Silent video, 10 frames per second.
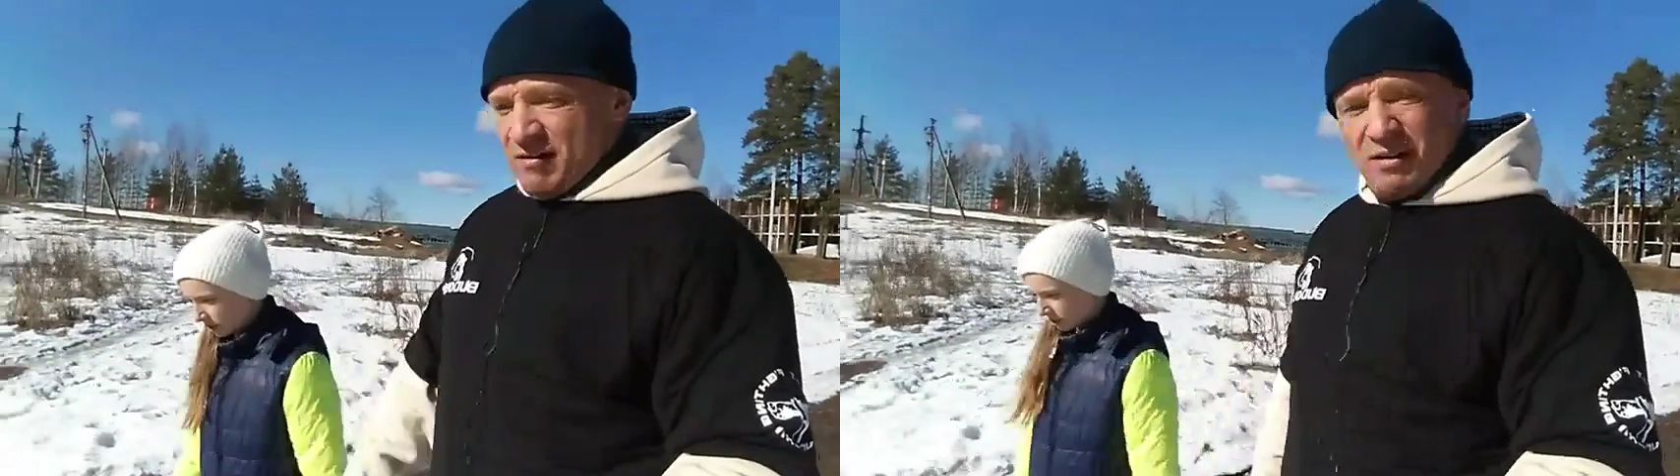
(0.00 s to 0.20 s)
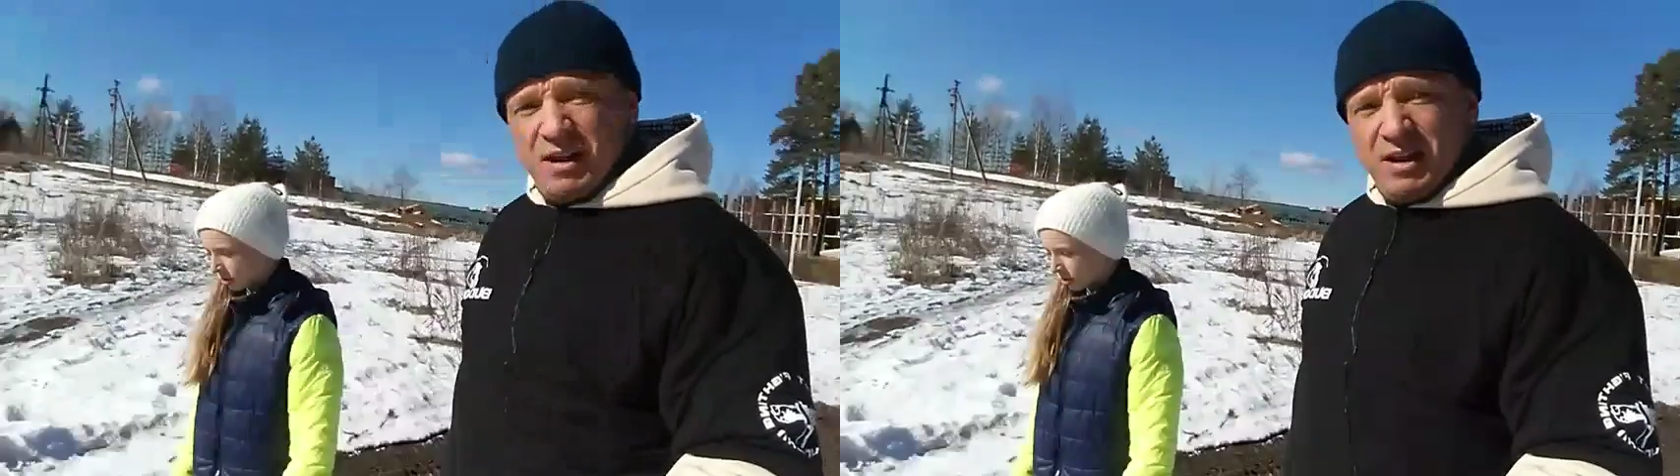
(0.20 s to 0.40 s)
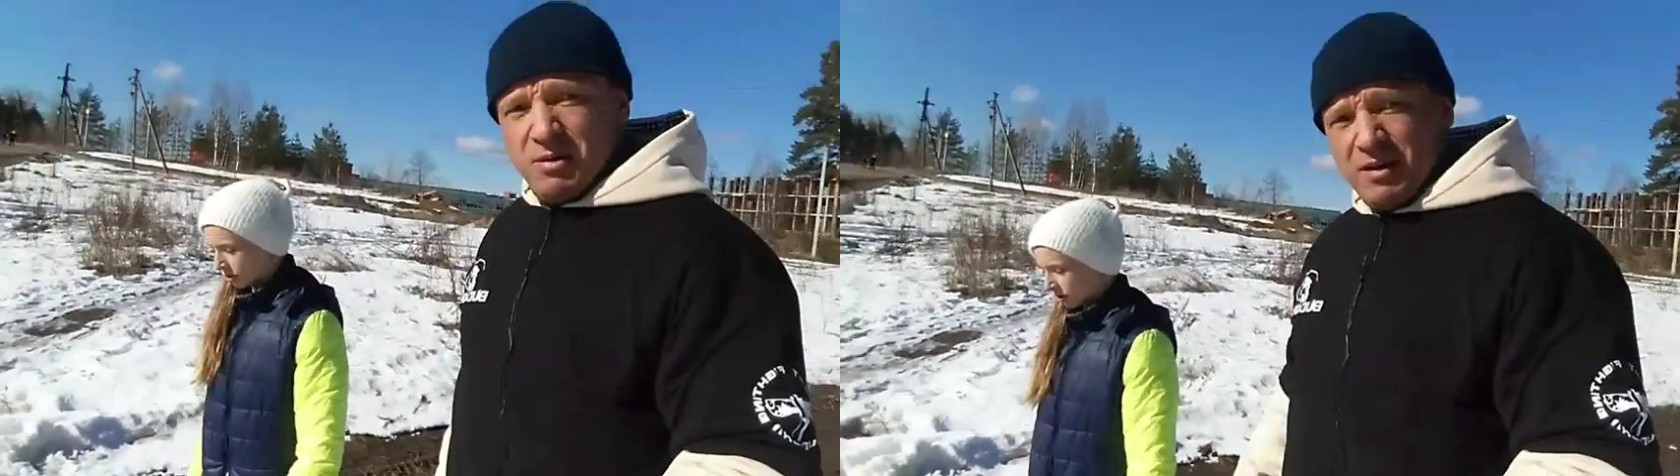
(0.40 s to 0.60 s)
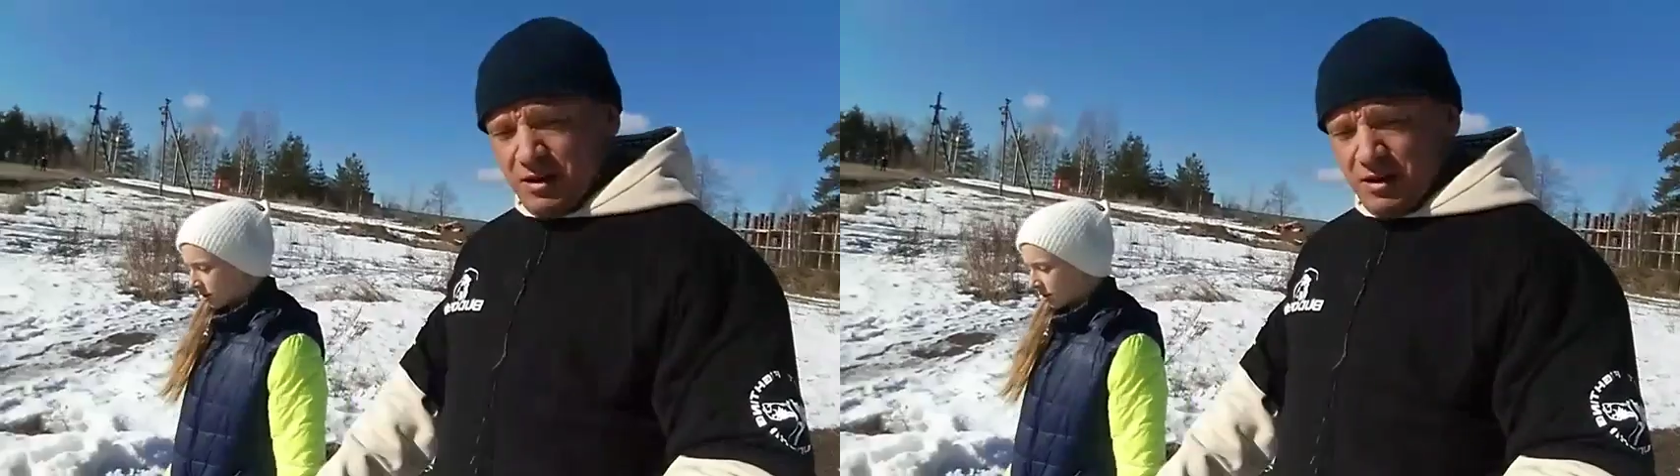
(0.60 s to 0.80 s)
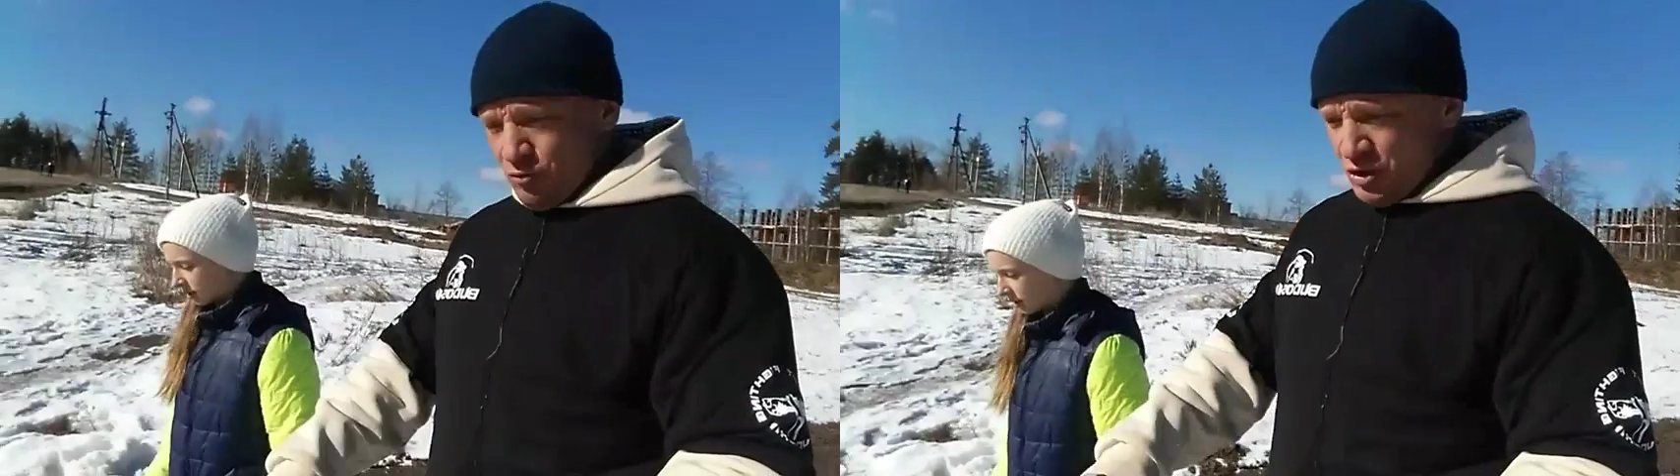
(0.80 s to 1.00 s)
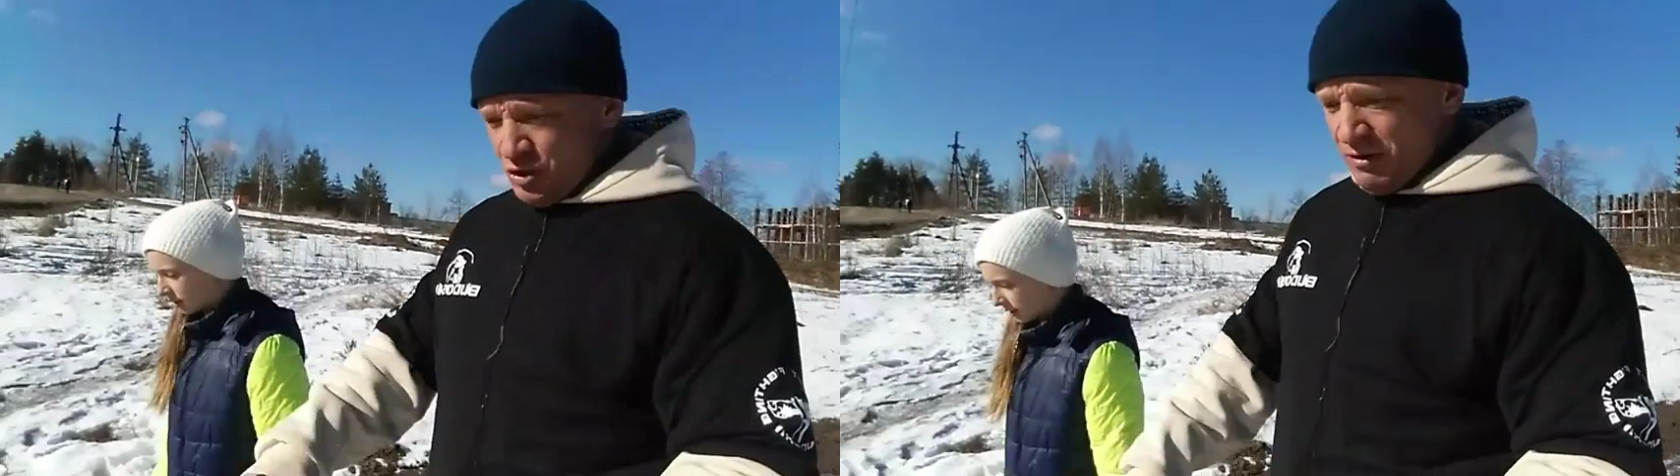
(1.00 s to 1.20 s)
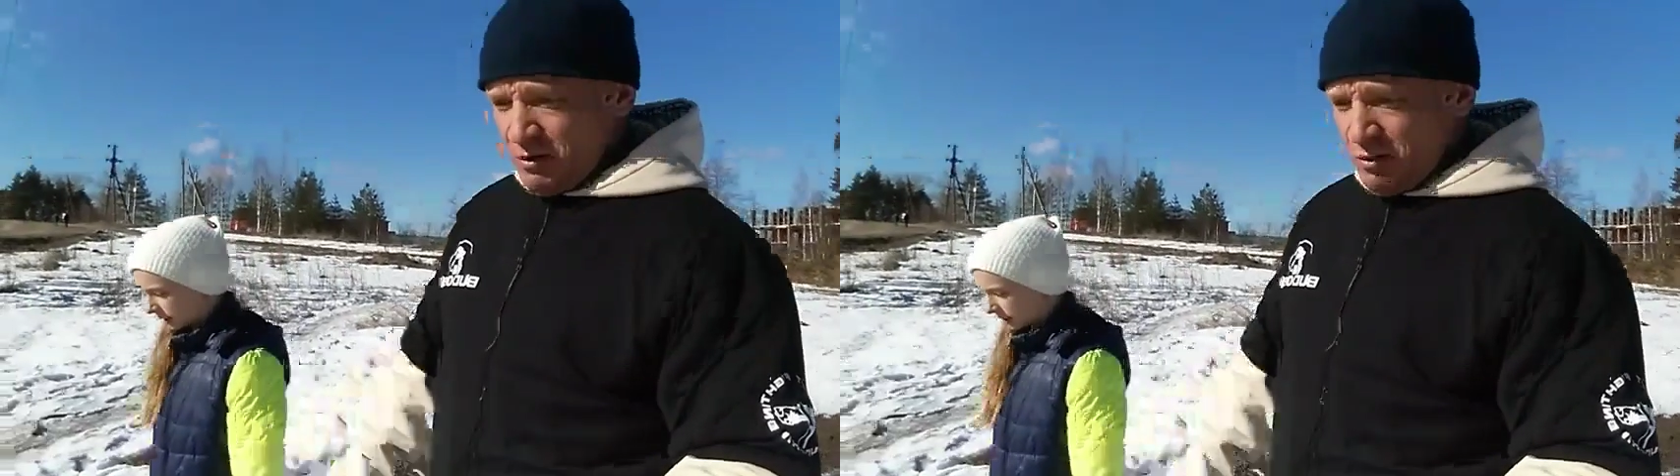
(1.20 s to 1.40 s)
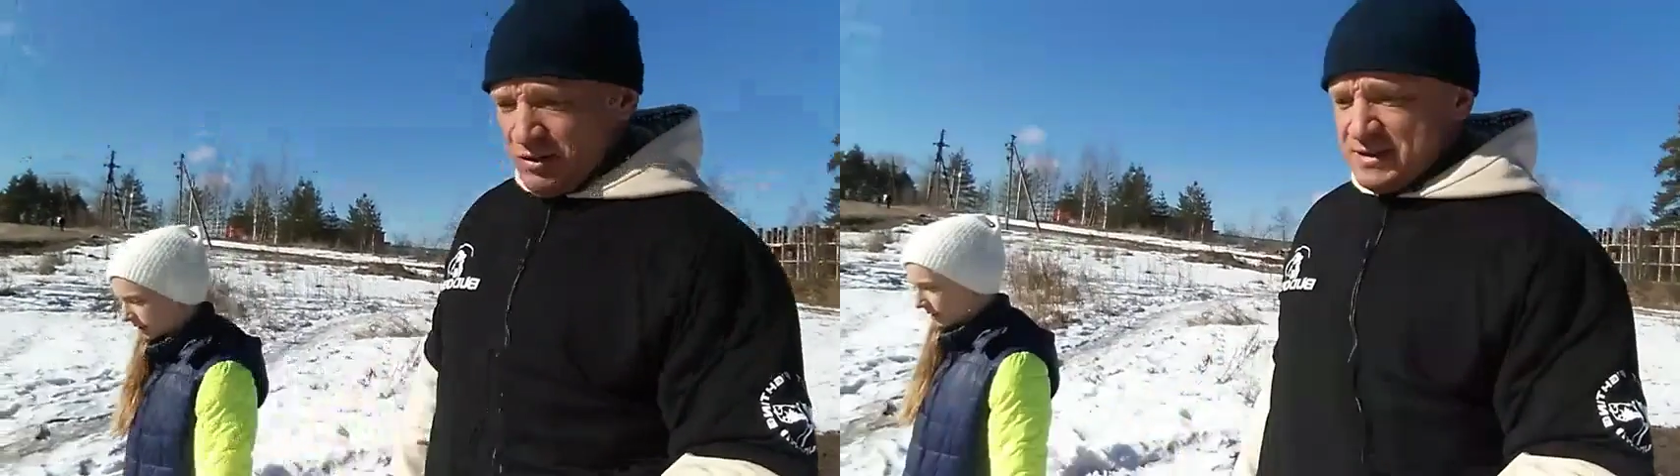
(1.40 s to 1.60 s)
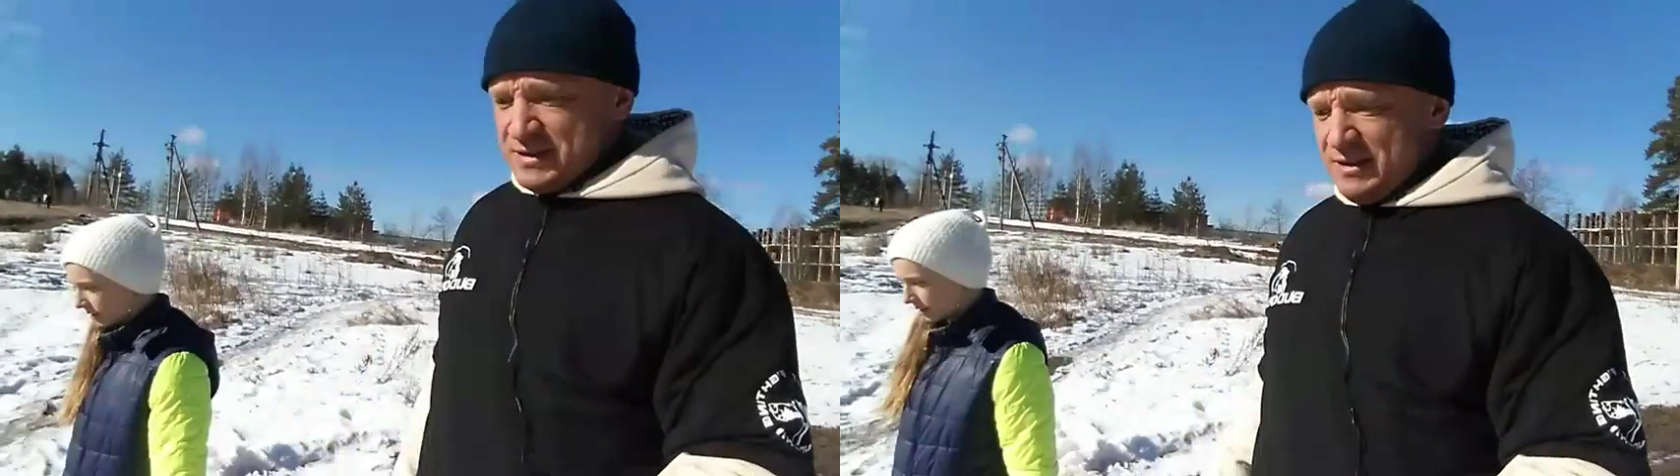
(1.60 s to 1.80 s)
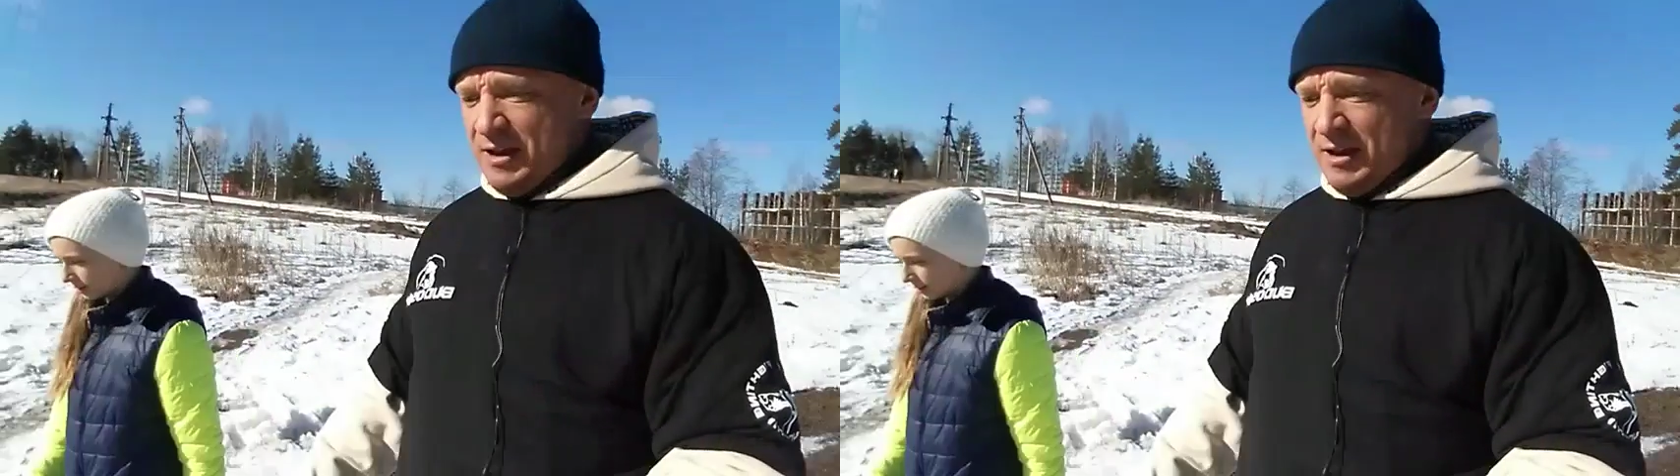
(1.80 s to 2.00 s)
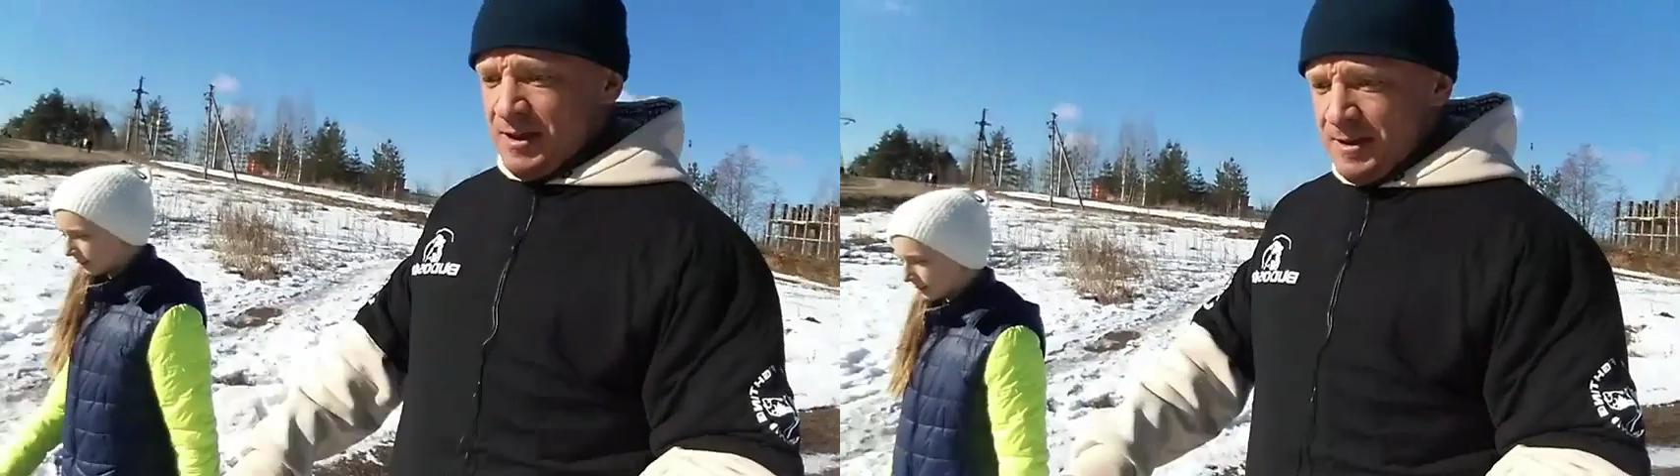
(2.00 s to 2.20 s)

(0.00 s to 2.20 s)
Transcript: В это время, я уже два года назад